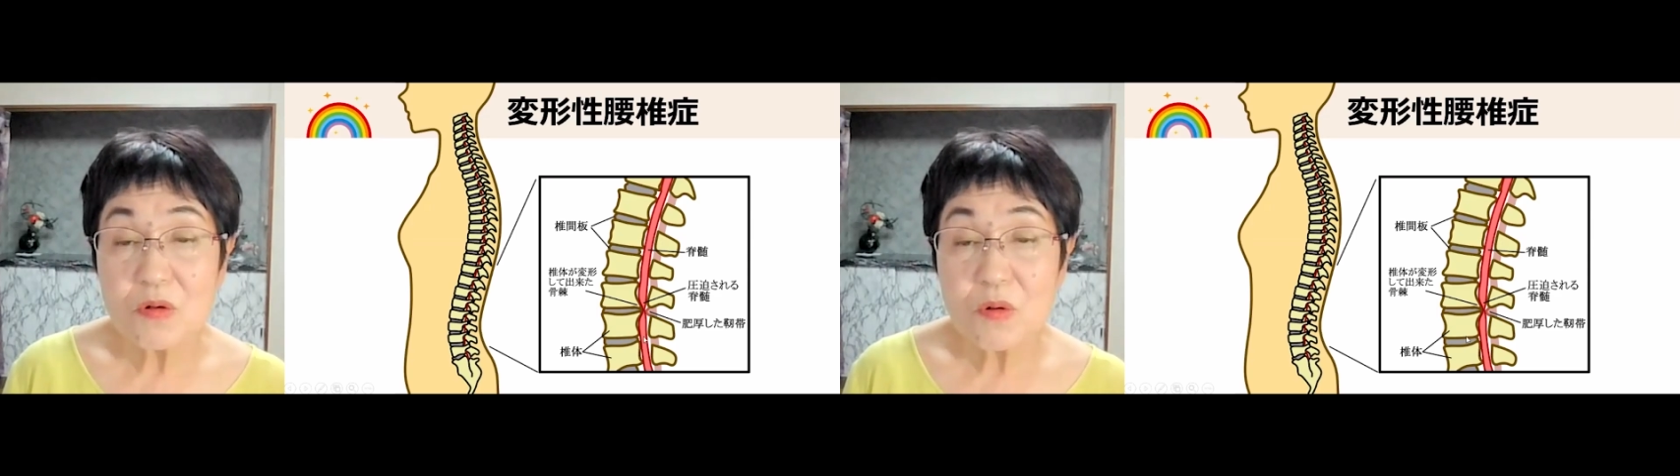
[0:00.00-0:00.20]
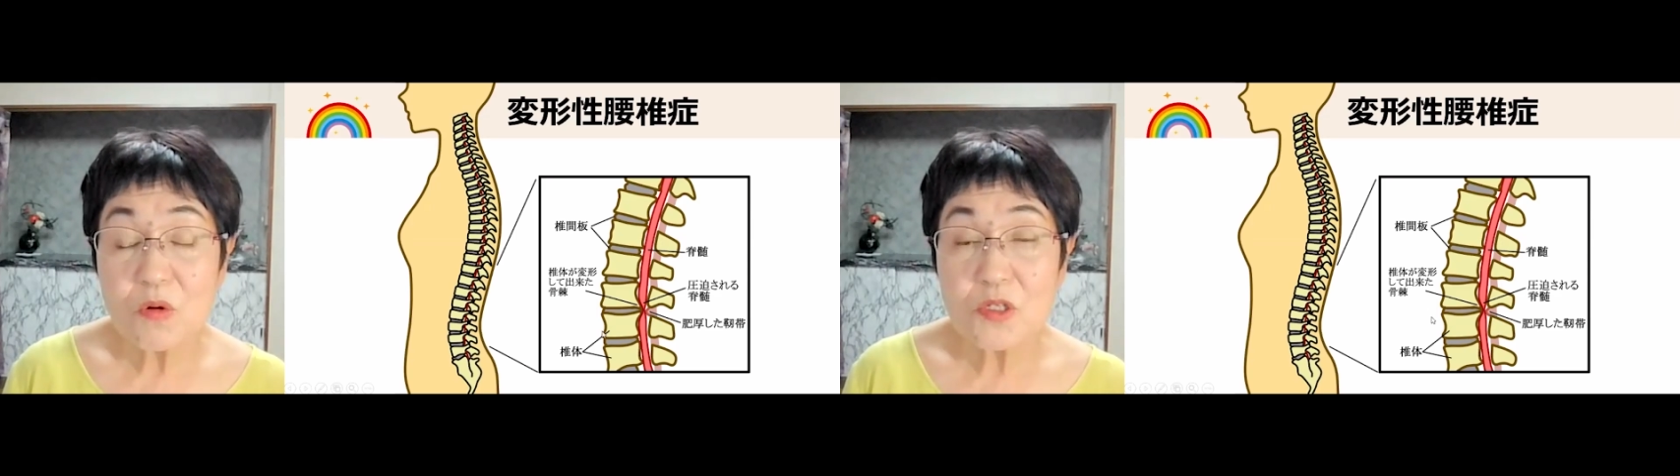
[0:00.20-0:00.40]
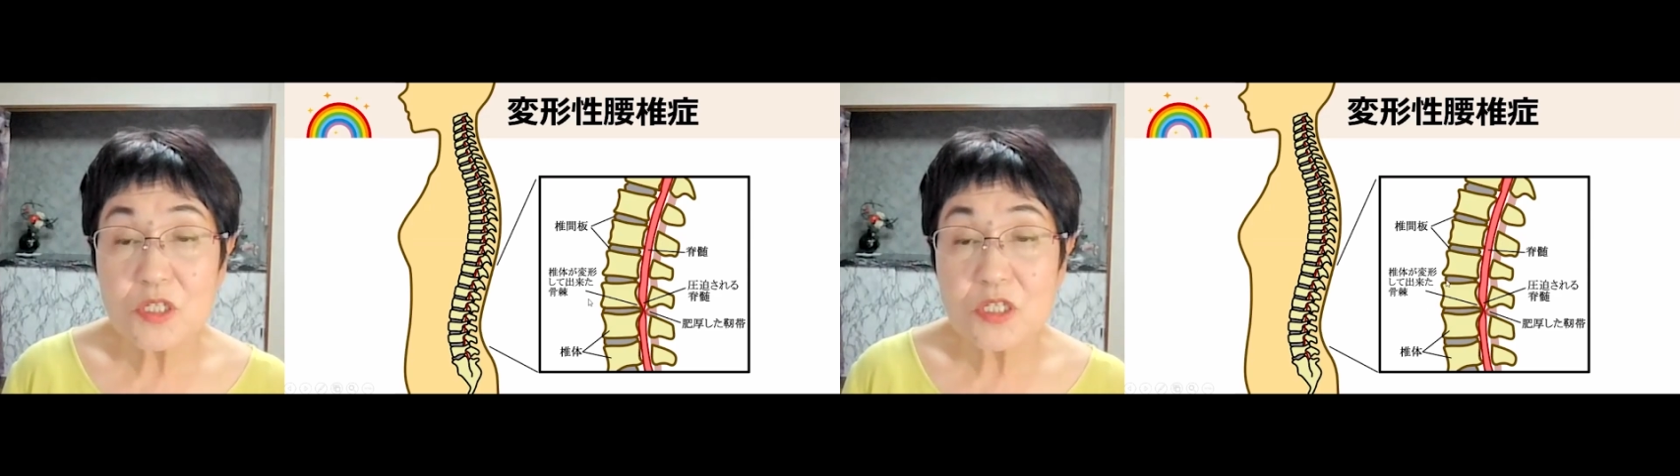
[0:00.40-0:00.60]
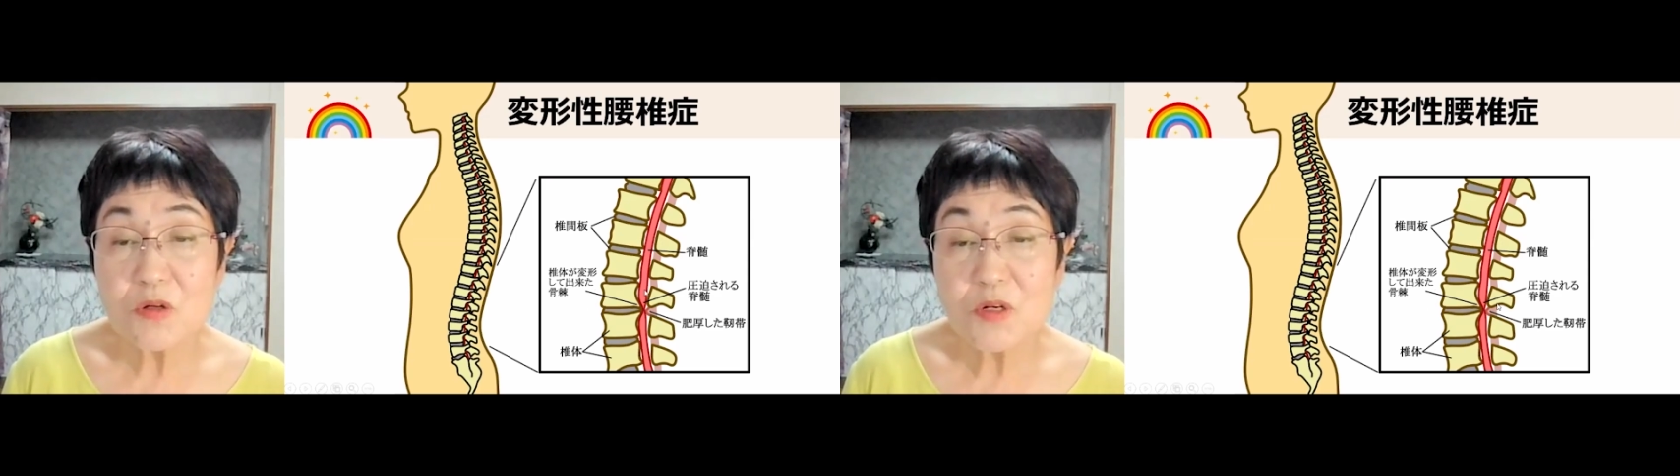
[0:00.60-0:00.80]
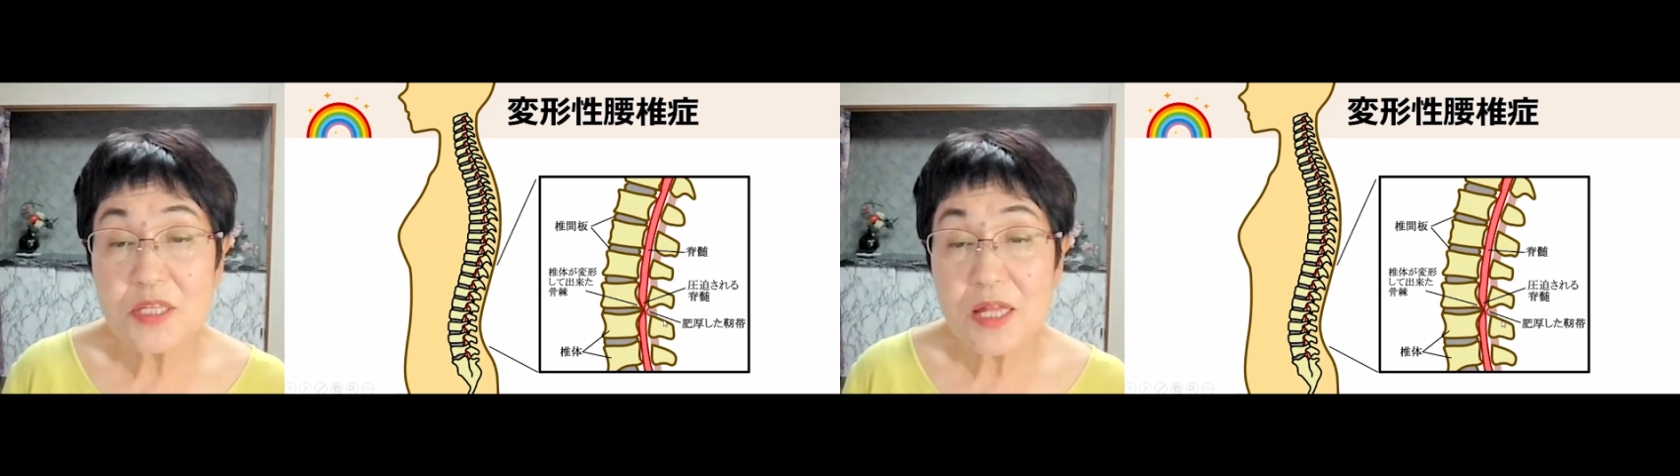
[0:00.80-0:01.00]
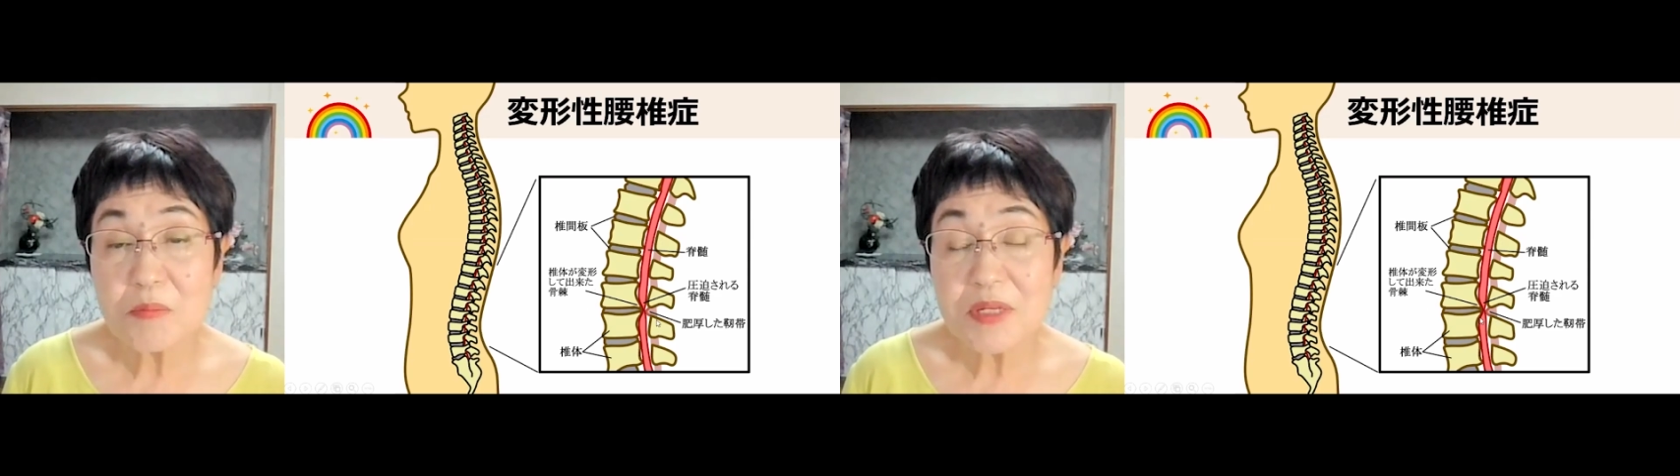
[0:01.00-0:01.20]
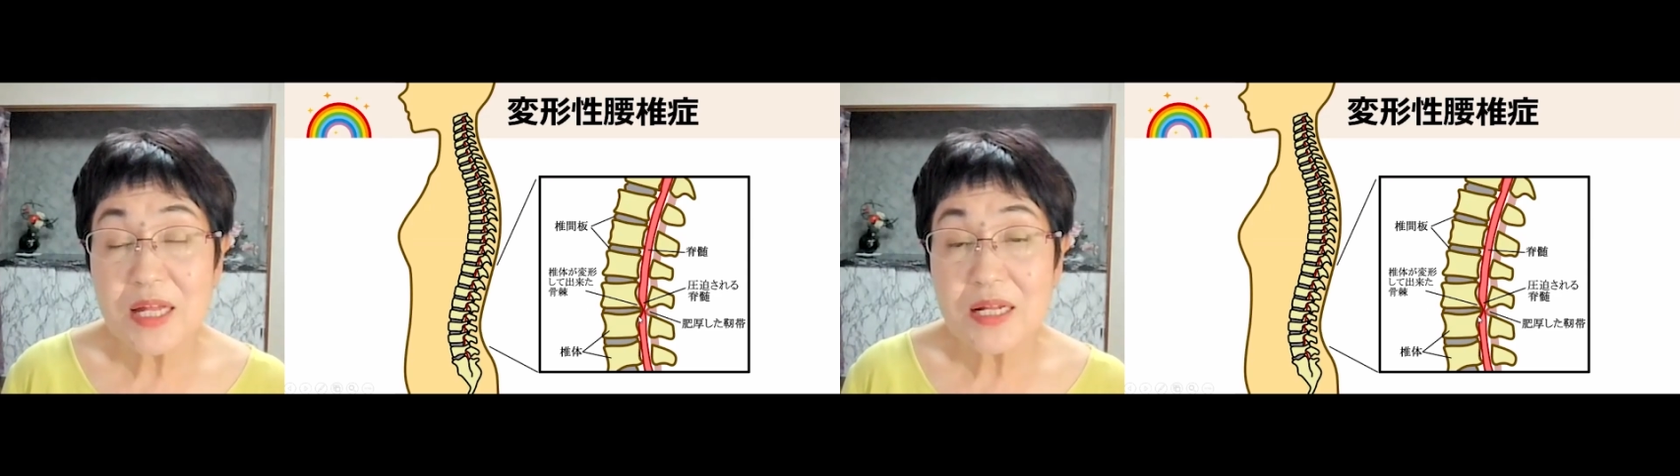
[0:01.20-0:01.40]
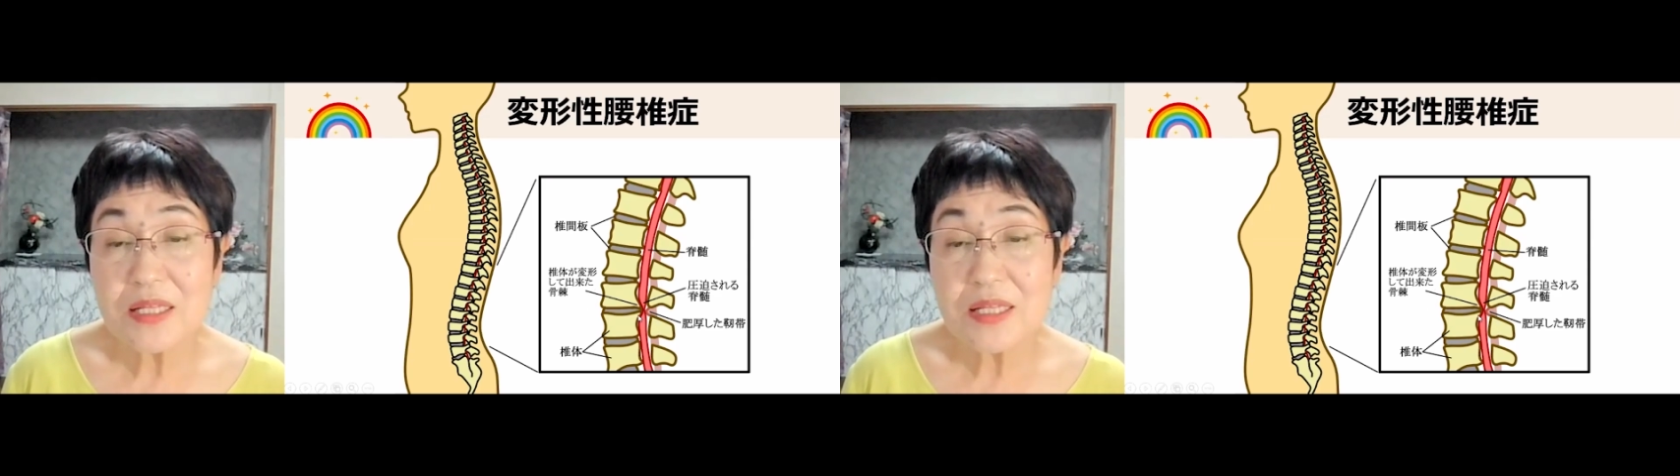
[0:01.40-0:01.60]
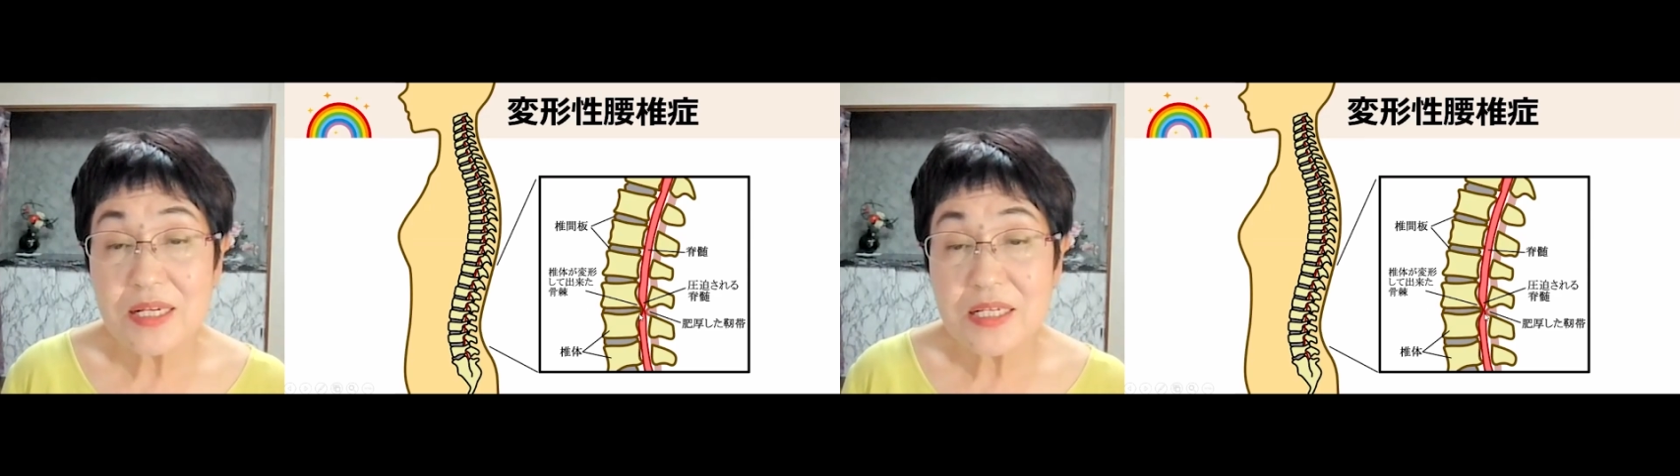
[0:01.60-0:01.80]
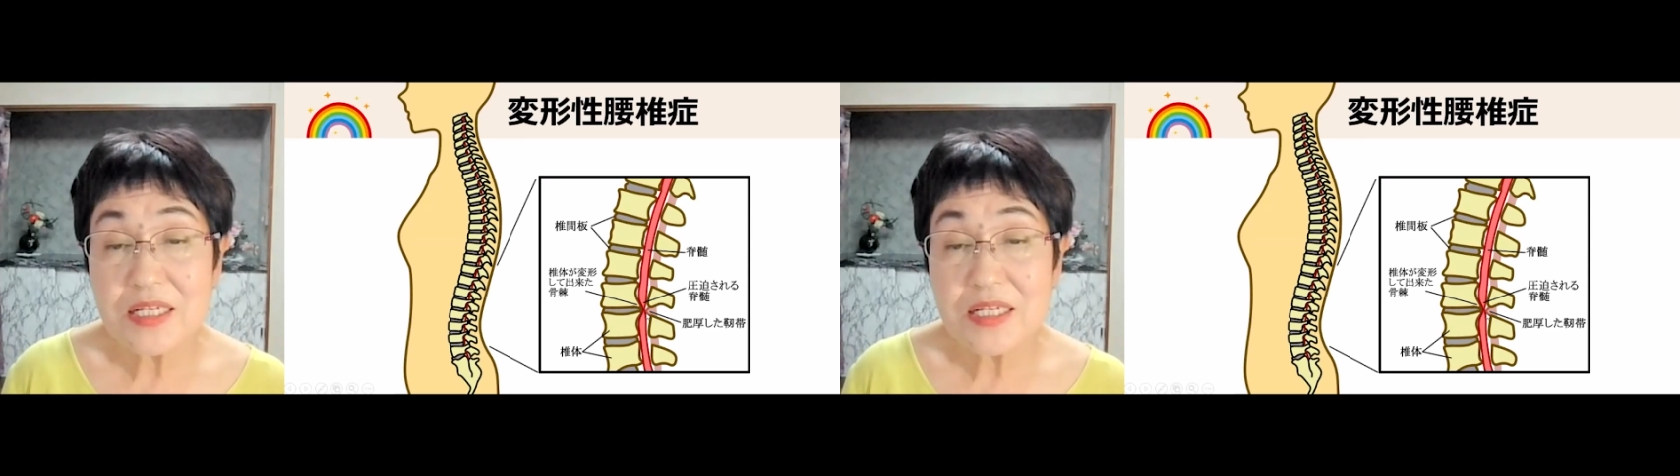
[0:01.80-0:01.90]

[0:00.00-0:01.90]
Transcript: 腰の痛みだったり、